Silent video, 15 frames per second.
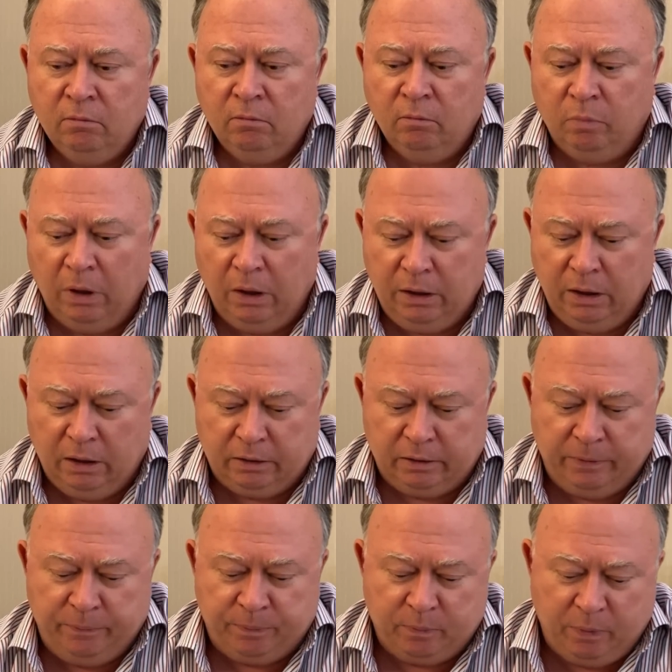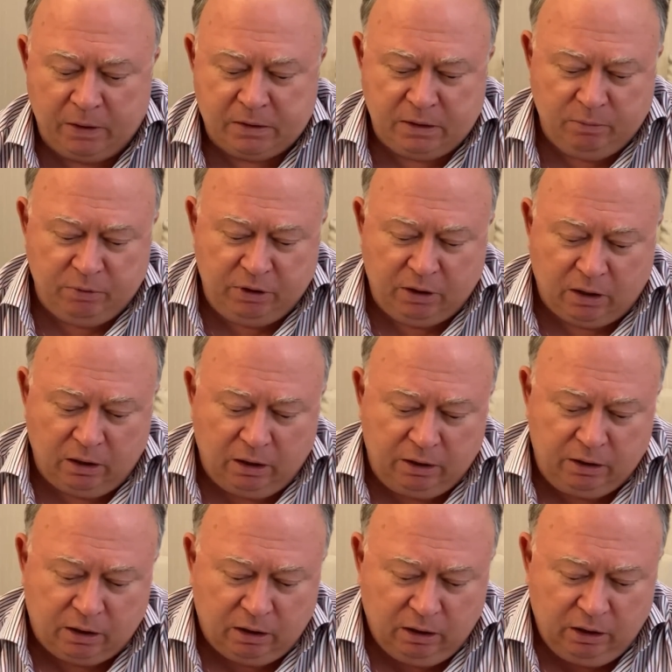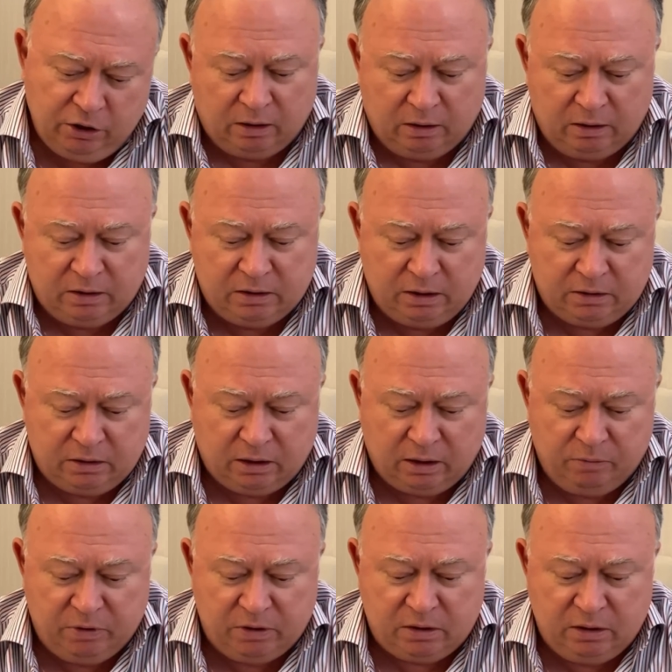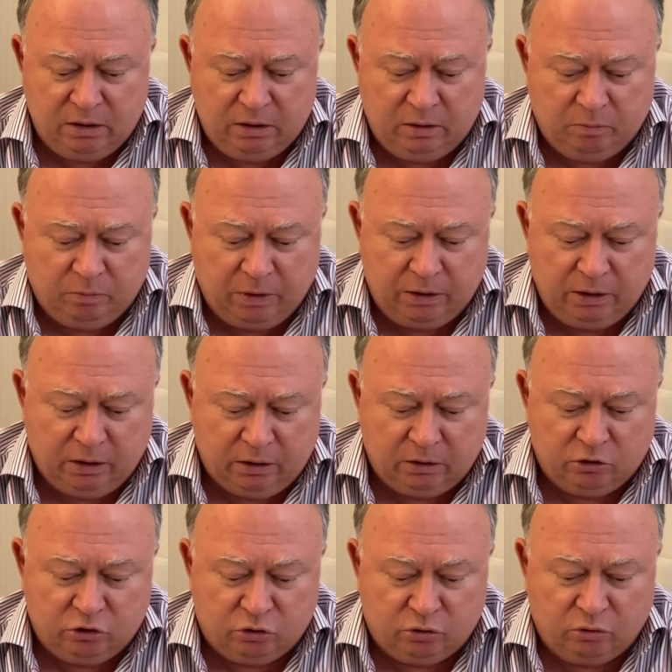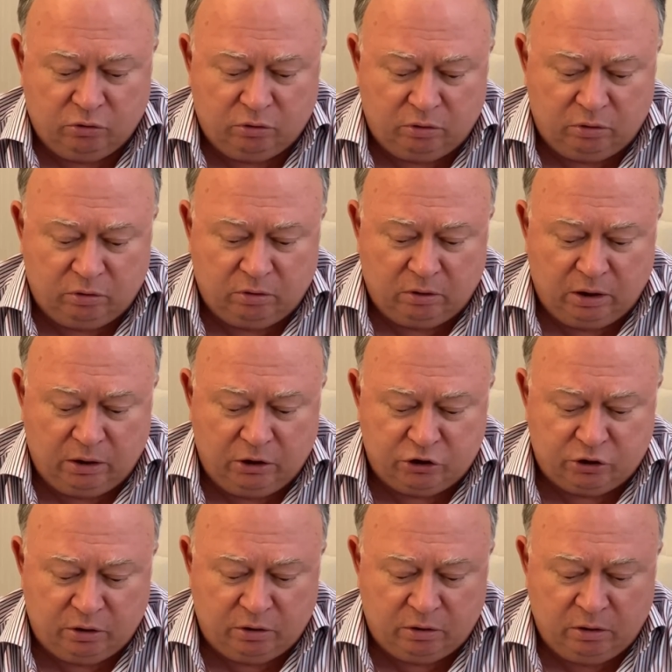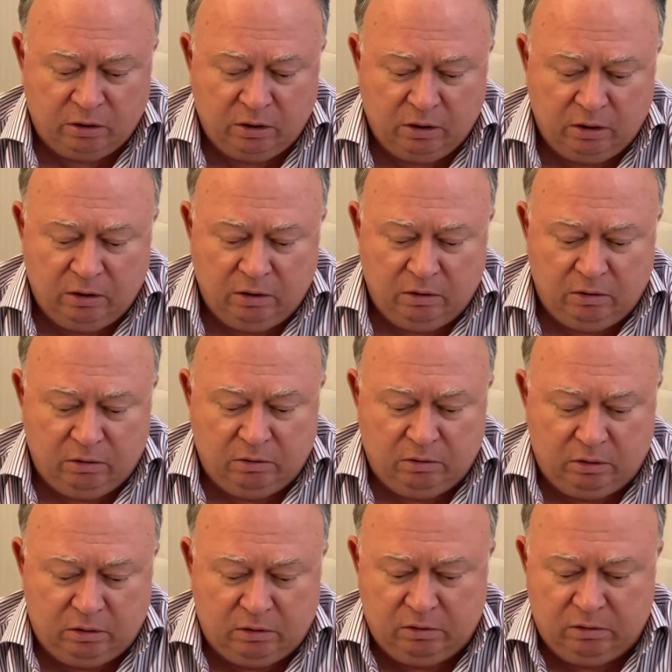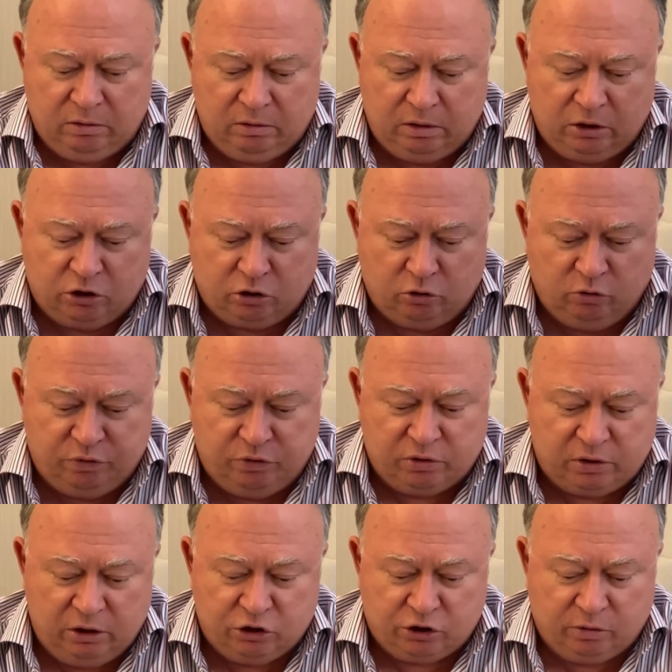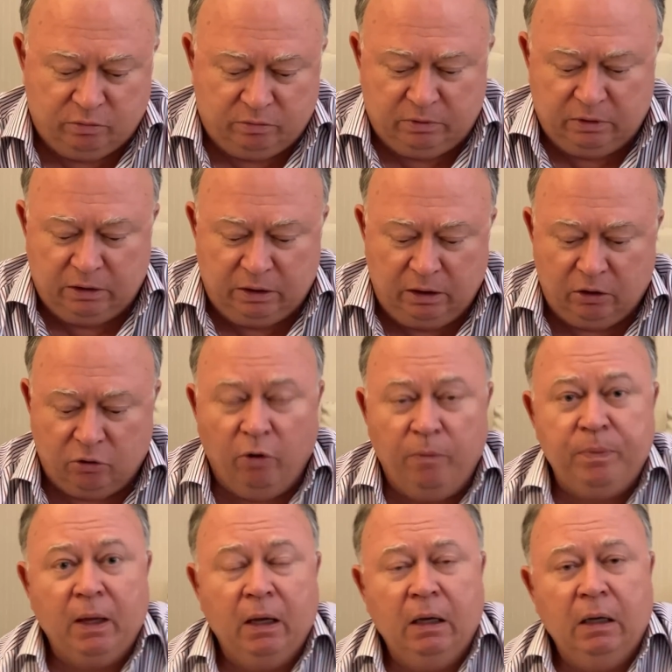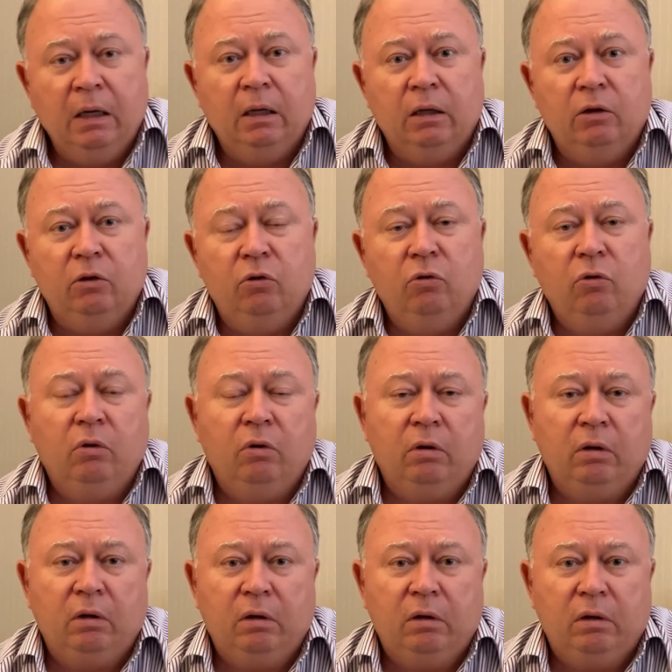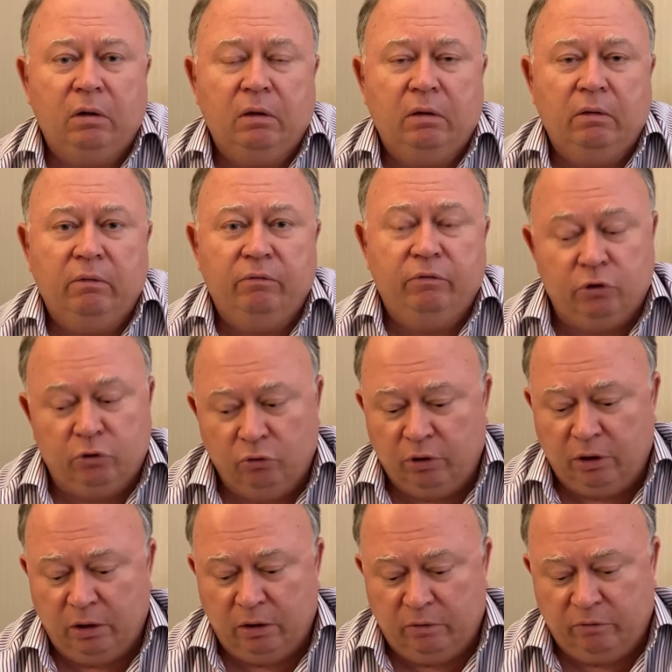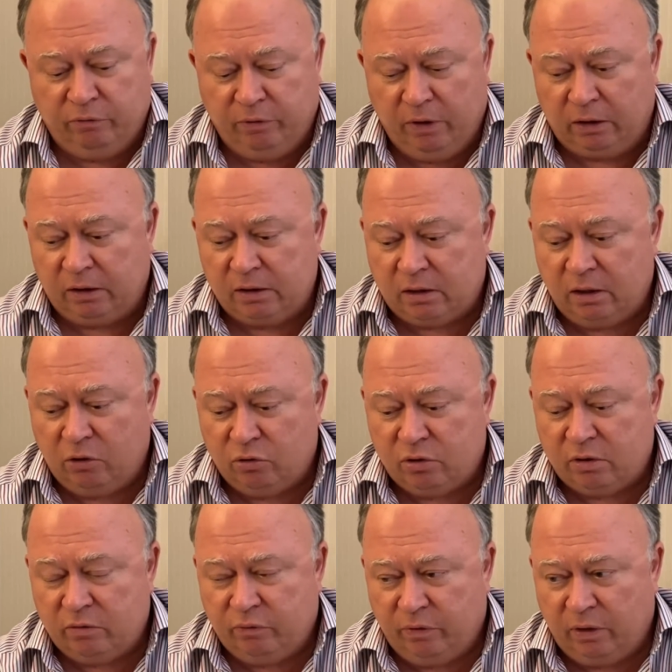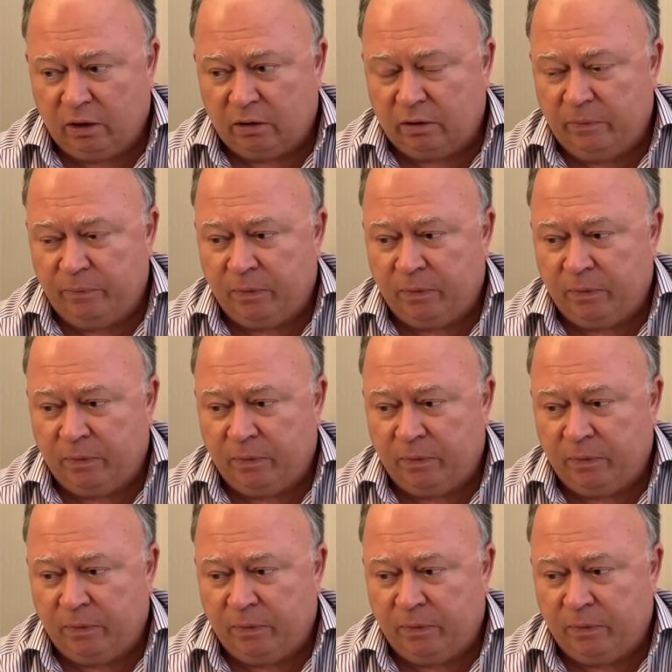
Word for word: Понятно. Спасибо, Николай Николаевич. Из этих объяснений понятно, что, конечно, зашло все слишком далеко, но в итоге факт остается фактом.